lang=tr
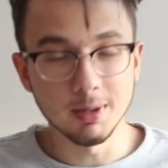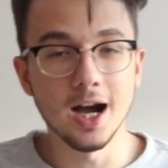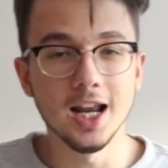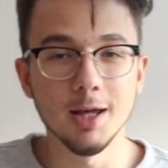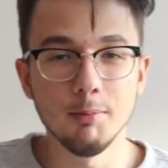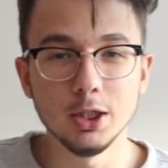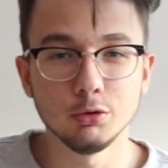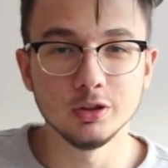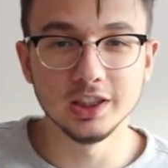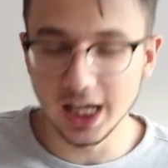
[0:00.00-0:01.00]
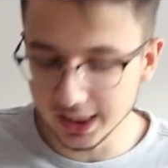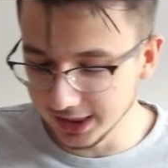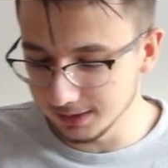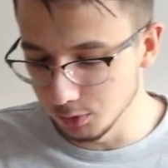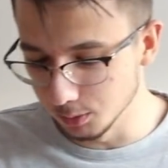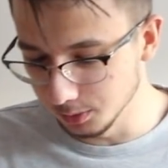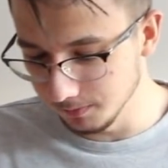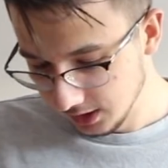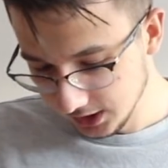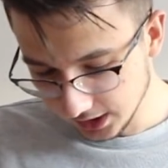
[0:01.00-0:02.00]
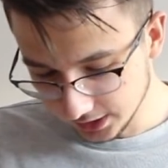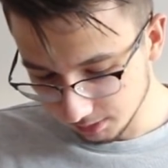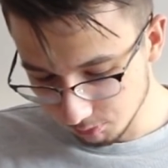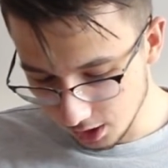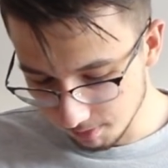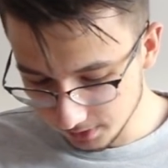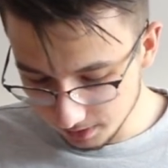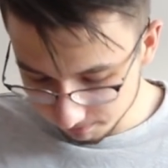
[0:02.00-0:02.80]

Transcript: ama hala 500 liraya hak etmiyor bu. Hiç hak etmiyor hem de.